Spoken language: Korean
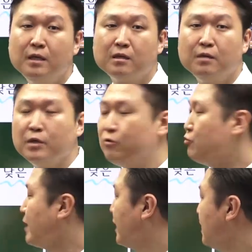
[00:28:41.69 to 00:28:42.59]
그러면
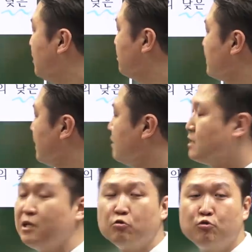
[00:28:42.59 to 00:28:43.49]
우리가 이 현상을
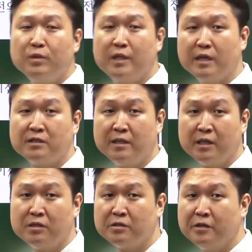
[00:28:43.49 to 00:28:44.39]
그대로 두면 되겠어요? 안
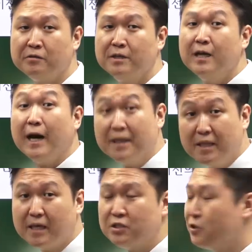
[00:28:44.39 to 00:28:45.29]
되겠어요? 안
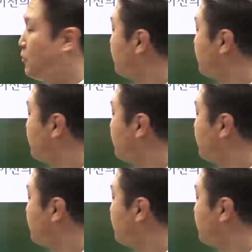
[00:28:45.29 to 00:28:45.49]
되겠죠.